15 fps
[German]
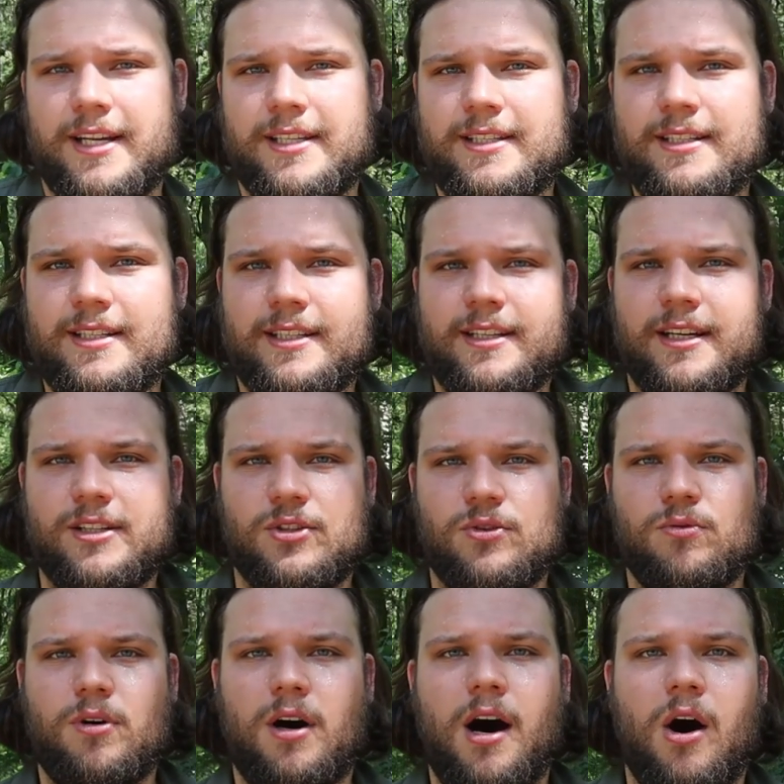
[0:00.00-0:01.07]
lässt es sich dann
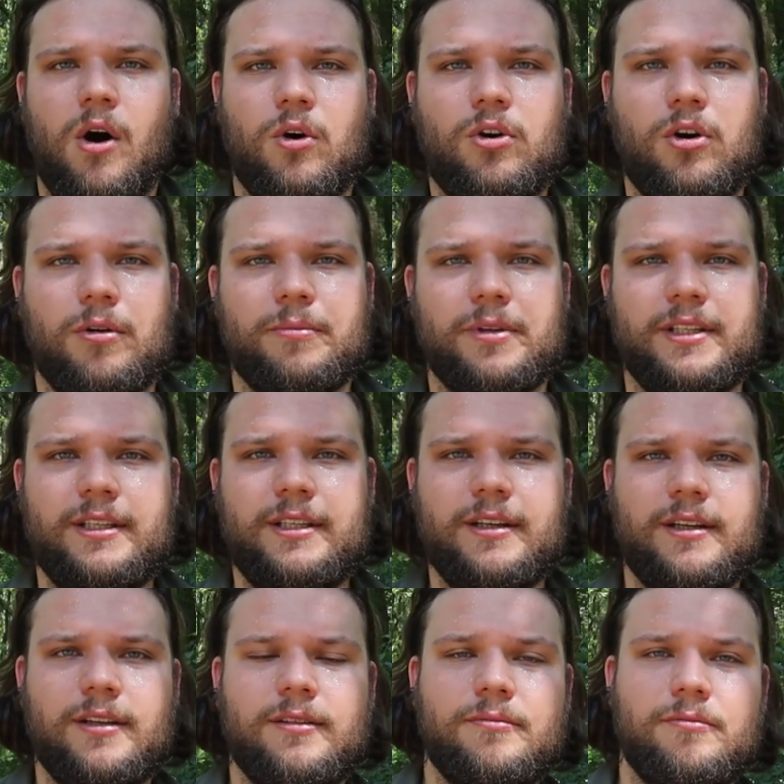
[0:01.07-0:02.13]
so auch
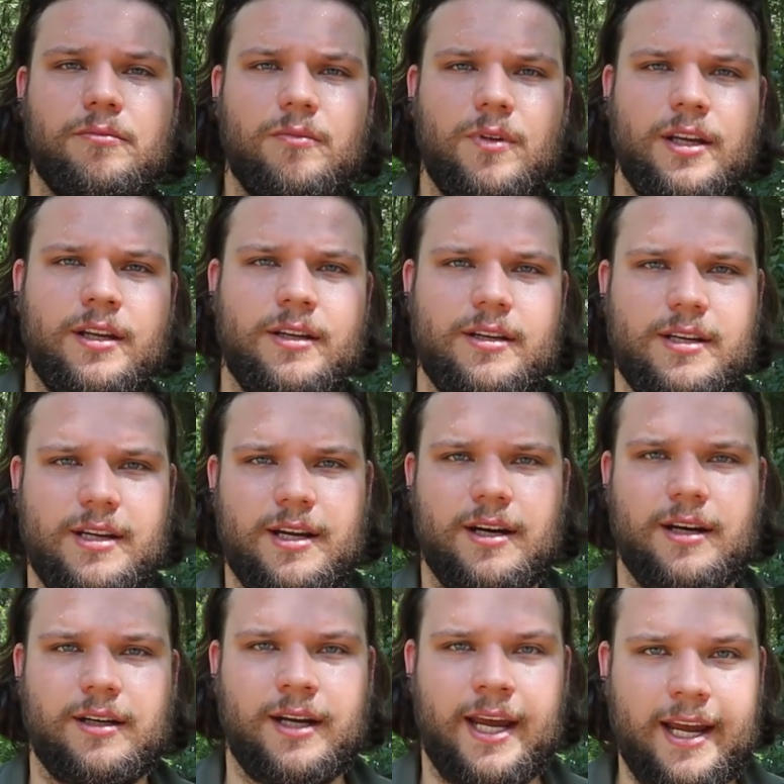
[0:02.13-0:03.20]
kombinieren in
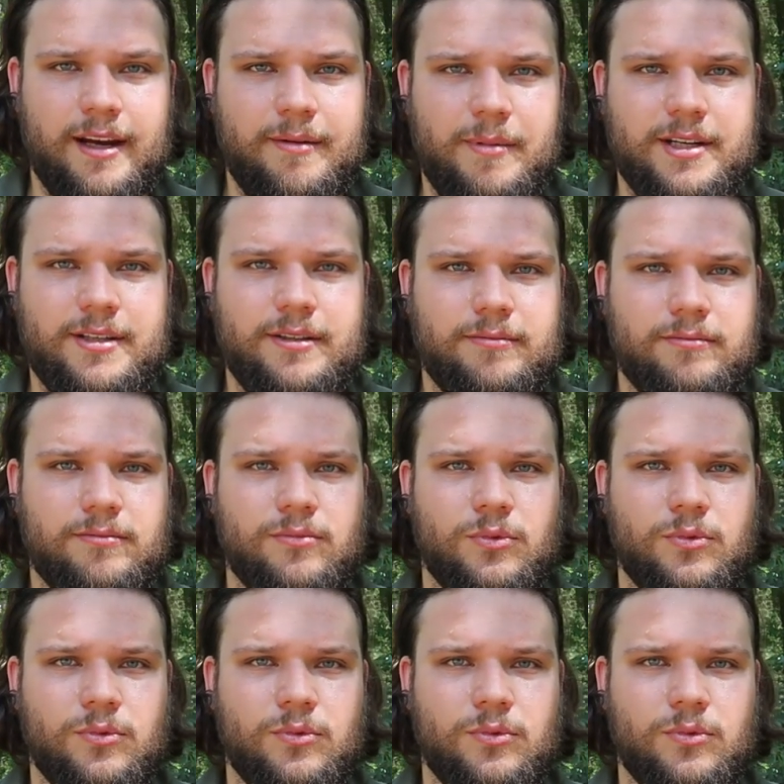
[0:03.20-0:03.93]
der Hängematte.